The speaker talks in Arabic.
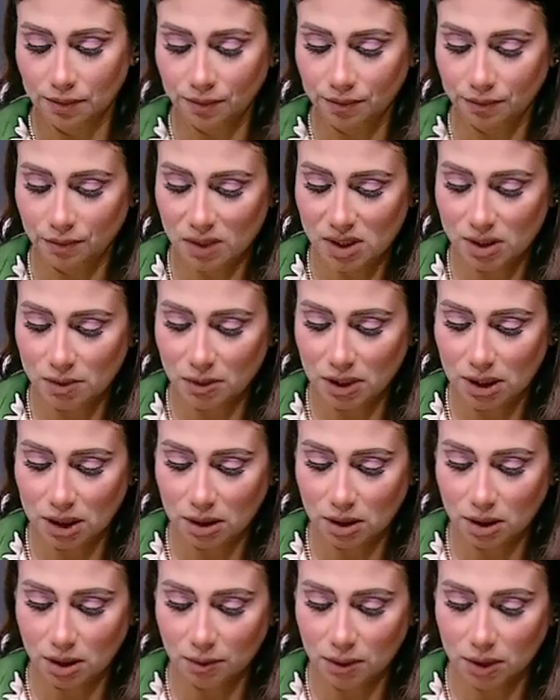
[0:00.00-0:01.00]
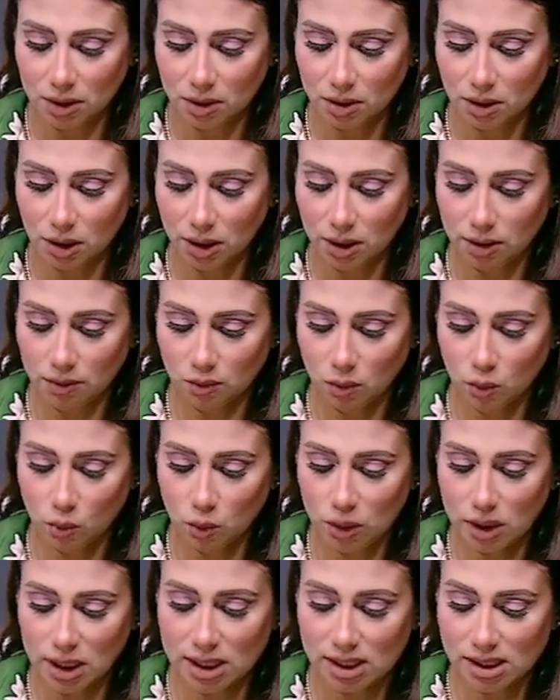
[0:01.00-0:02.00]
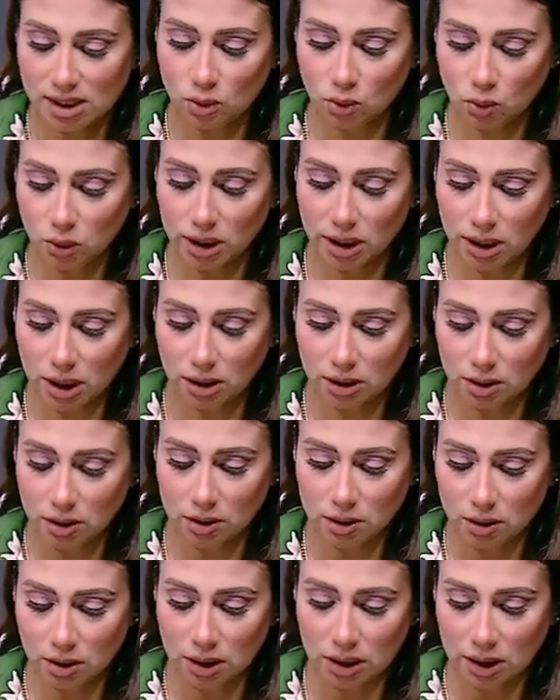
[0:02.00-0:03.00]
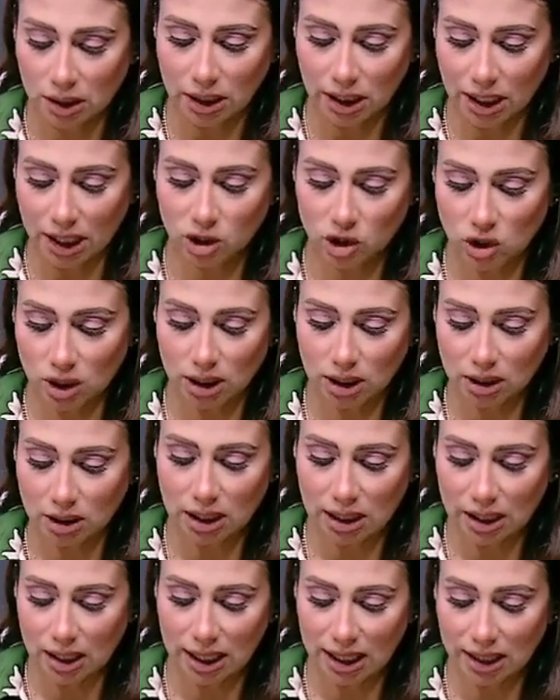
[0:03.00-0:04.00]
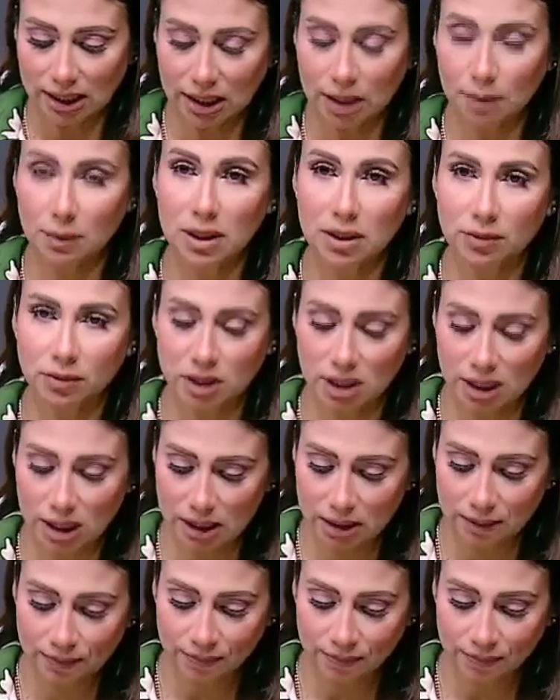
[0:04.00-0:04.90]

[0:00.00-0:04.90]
بسم الله الرحمن الرحيم وننزله كده عشان ده اللي هنعمل فيه ايه